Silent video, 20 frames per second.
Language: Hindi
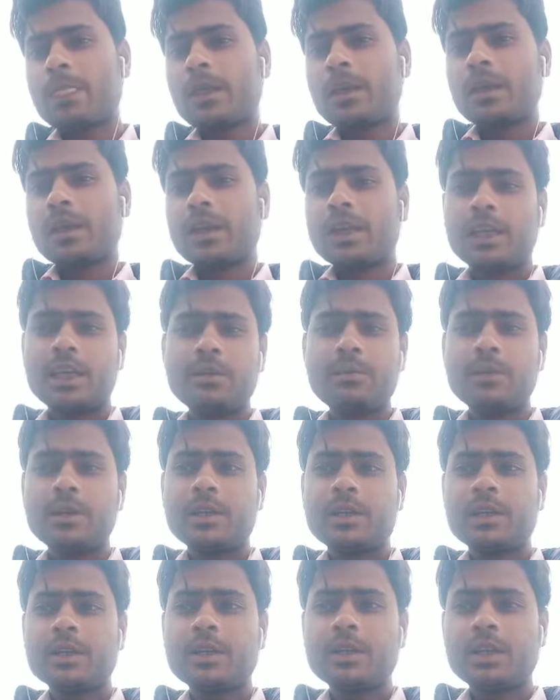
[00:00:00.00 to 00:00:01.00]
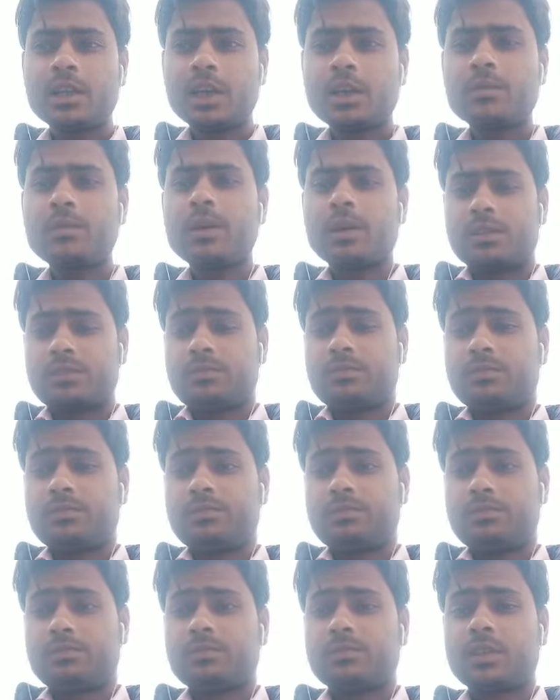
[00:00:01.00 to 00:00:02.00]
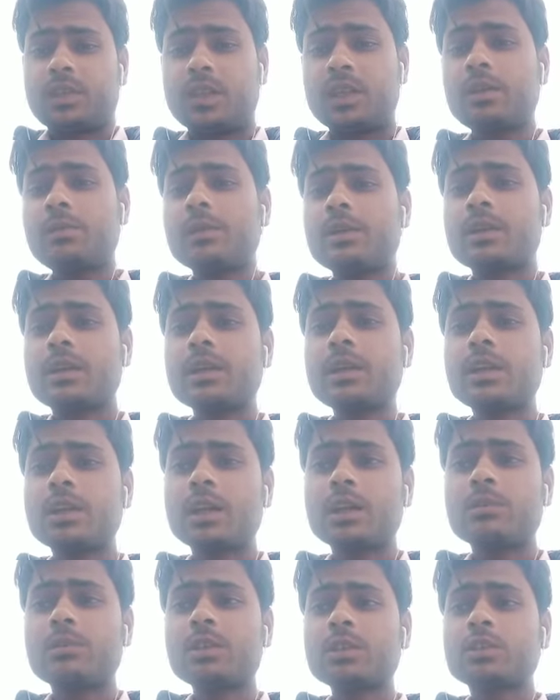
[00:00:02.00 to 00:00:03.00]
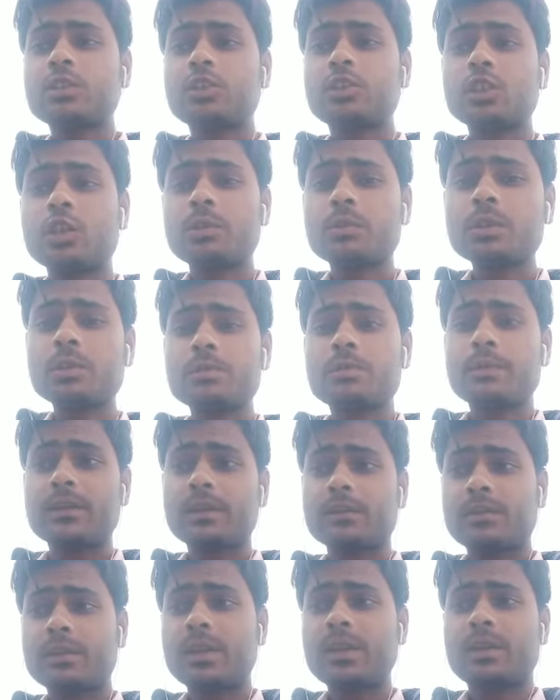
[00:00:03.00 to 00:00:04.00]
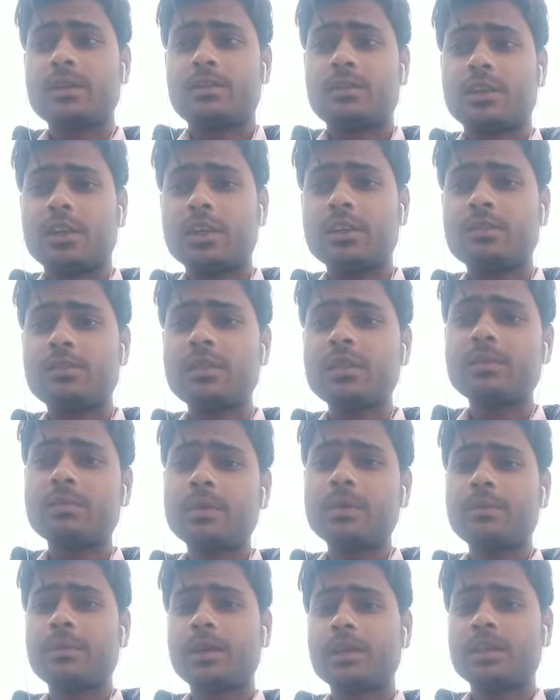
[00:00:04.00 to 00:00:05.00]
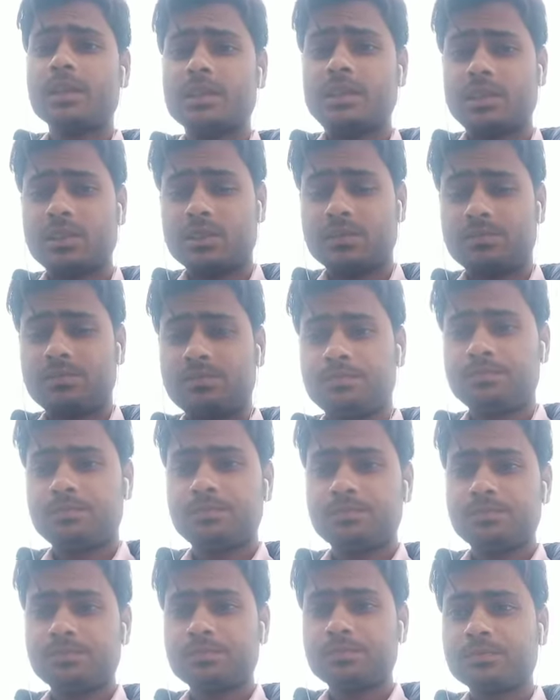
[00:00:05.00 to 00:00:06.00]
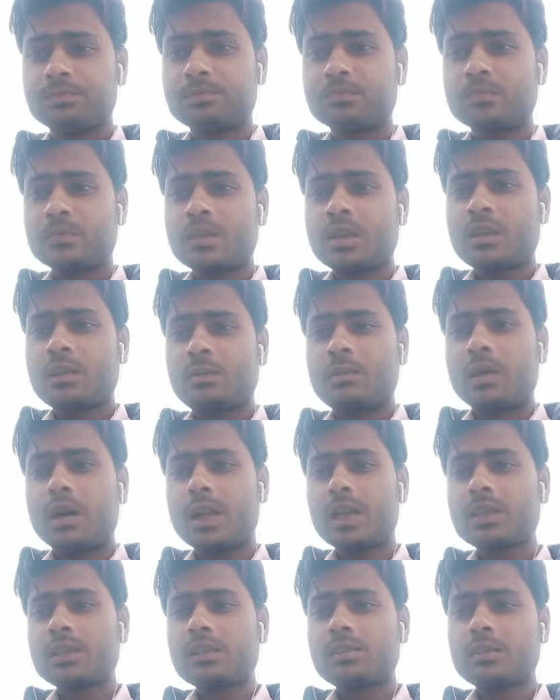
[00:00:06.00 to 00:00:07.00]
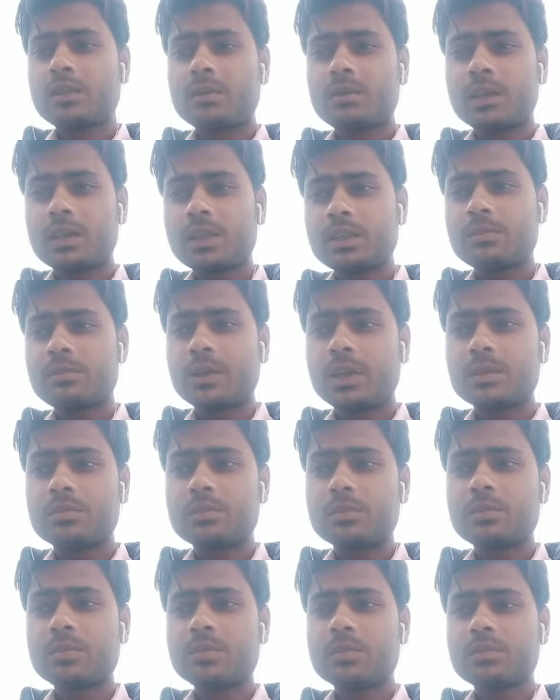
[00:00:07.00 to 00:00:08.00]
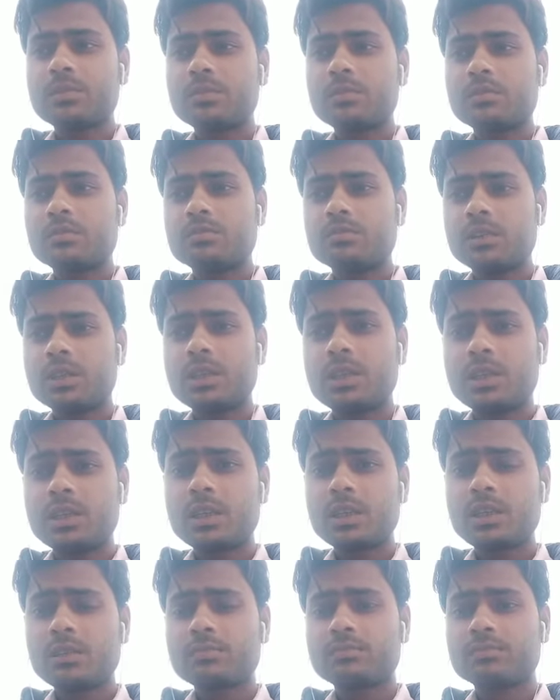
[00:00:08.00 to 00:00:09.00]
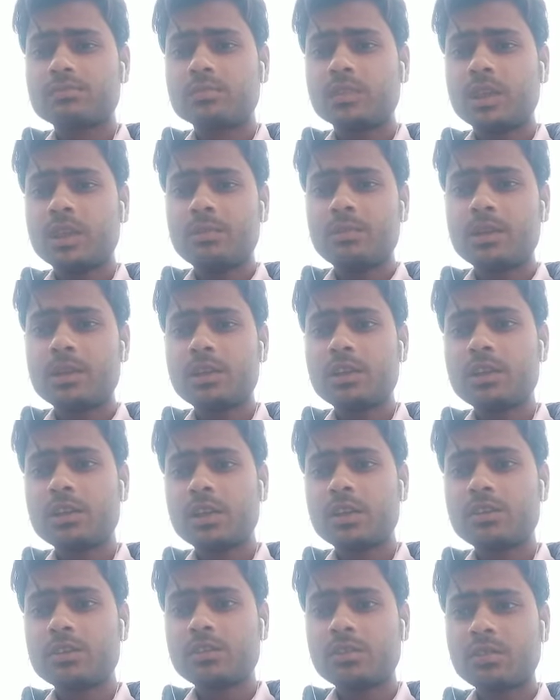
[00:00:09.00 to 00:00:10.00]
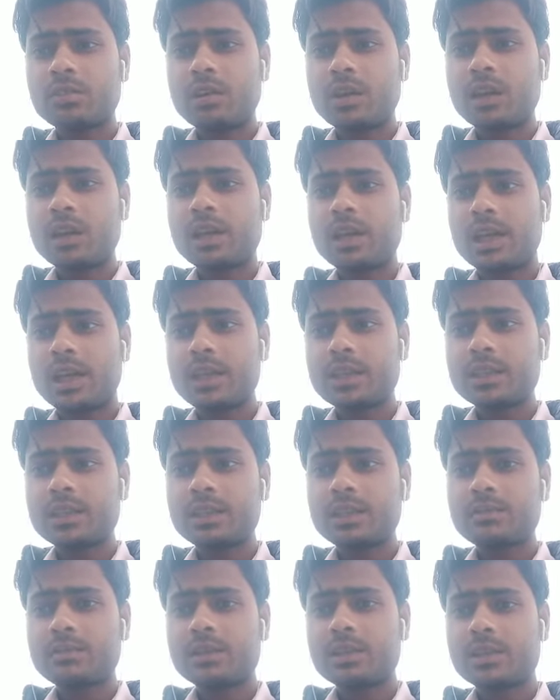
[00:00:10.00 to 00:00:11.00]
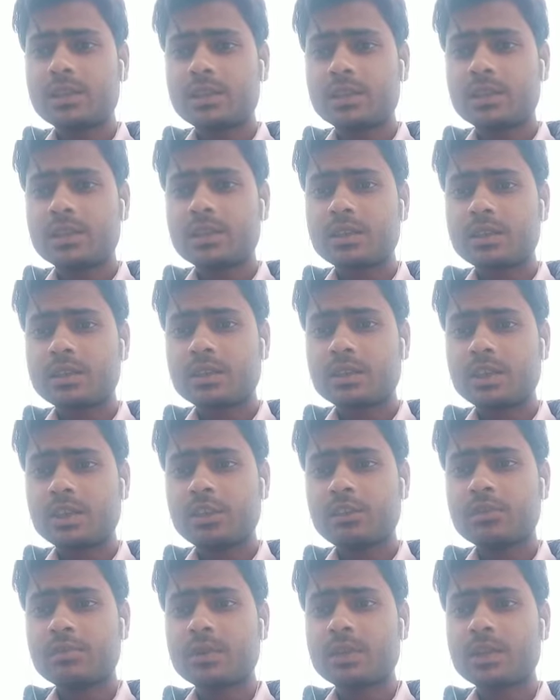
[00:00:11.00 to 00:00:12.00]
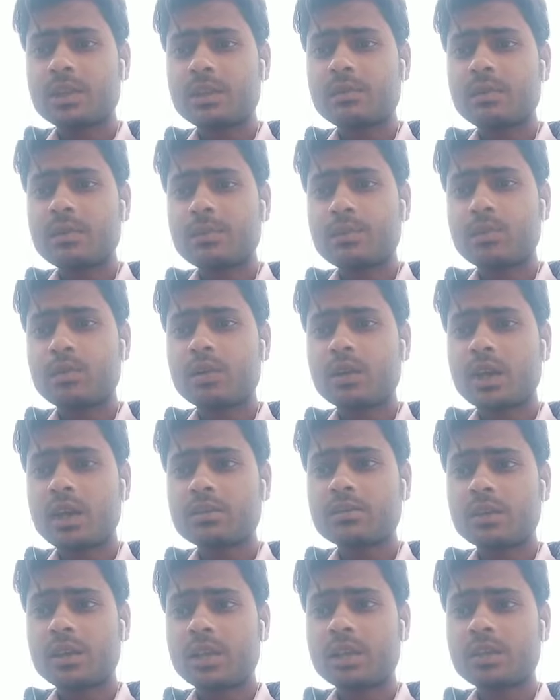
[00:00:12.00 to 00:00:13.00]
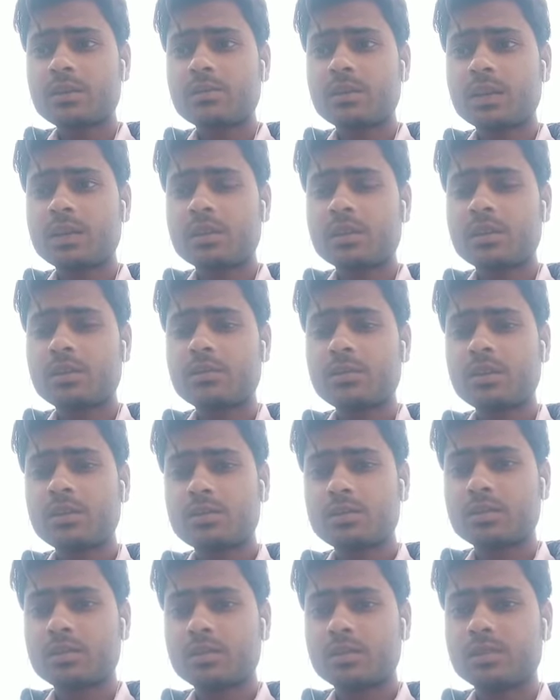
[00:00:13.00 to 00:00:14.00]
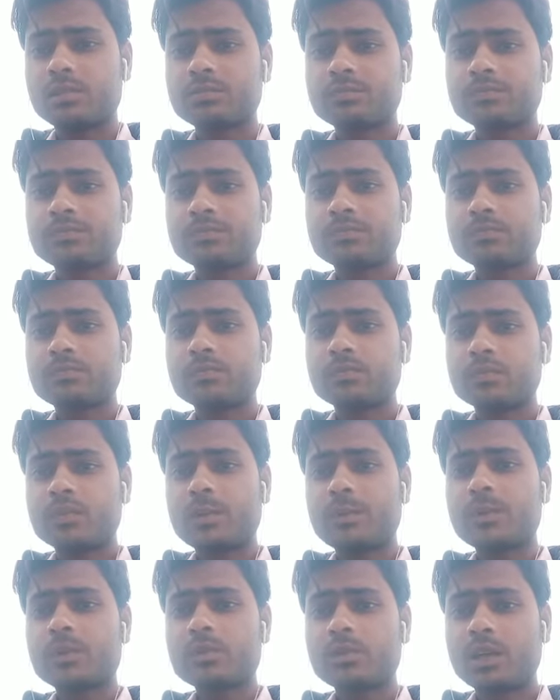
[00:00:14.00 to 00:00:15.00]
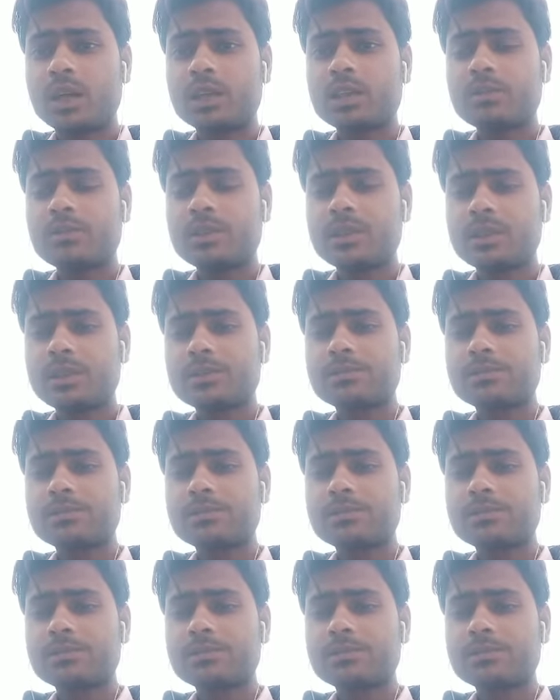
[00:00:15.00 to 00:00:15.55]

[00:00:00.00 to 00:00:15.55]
यह मिट्टी लगभग यह मिट्टी लगभग चौबीस परसेंट हिस्से पर पाई जाती है भारत की सर्वाधिक महत्वपूर्ण मिट्टी है यह मिट्टी नदियों द्वारा लाई गई मिट्टी है इस मिट्टी में पोटास अधिक मात्रा में होती है नंबर दो काली मिट्टी